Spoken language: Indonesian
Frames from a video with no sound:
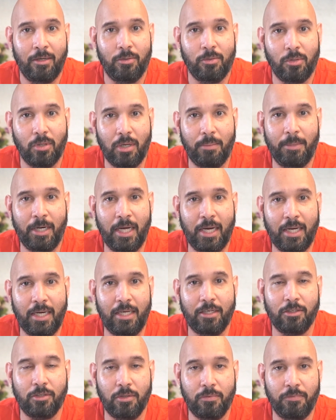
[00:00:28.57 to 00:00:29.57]
untuk kemenangan
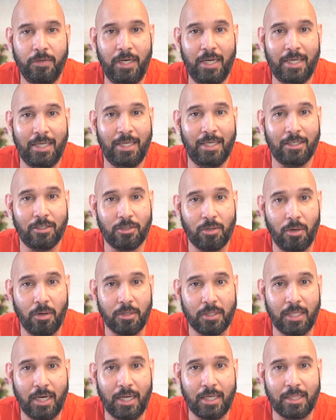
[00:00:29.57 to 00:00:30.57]
Aston Villa dengan
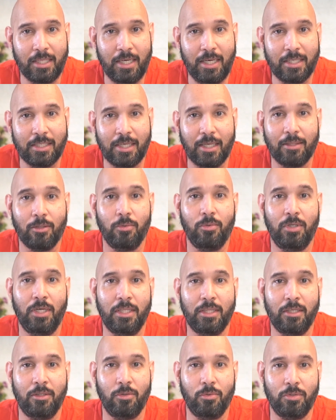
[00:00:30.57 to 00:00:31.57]
skor telak 3-1
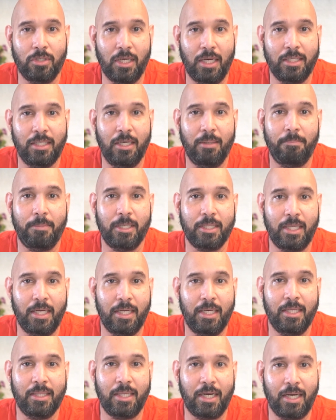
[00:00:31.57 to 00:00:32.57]
dan tentu saja
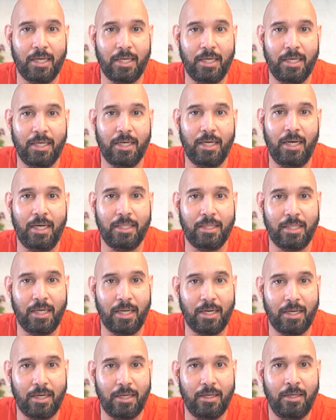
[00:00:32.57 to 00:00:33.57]
pertandingan terakhir
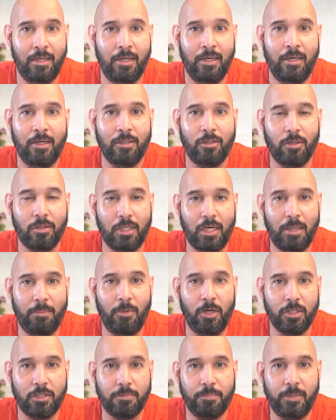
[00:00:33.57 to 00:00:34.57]
antara
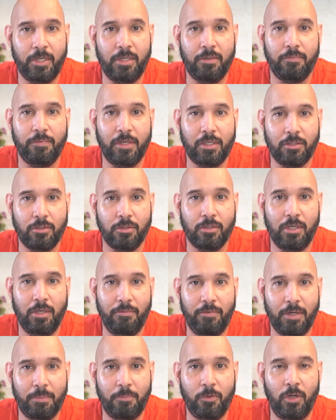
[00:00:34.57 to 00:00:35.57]
Tottenham Hotspur versus
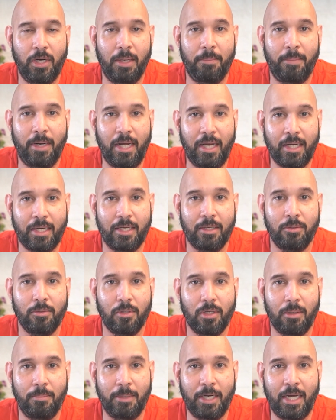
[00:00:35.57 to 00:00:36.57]
Liverpool yang berakhir
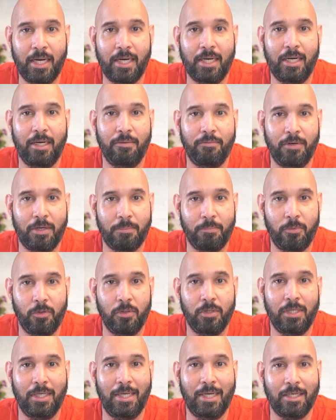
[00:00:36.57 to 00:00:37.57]
untuk kemenangan
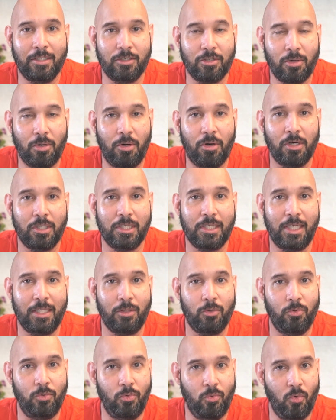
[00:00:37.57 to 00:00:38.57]
Liverpool dengan skor
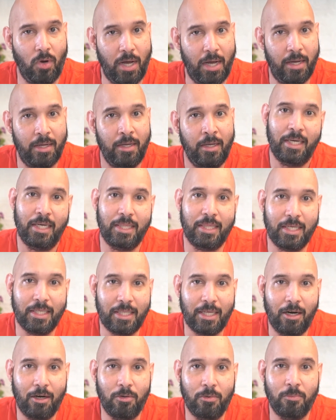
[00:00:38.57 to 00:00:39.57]
1-2. Kita
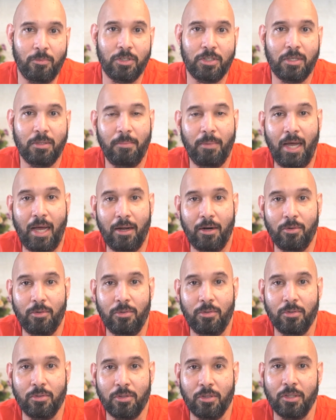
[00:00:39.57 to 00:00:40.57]
tahu musim
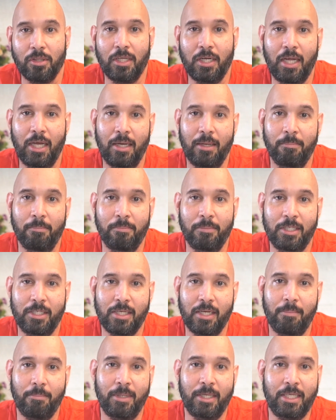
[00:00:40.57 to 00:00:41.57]
lalu Tottenham
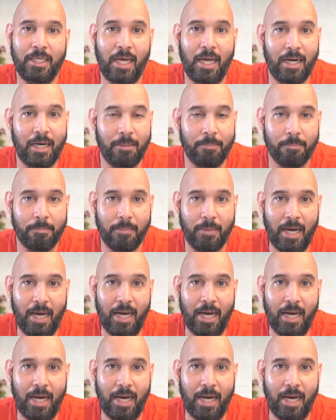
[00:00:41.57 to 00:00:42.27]
bisa menyalip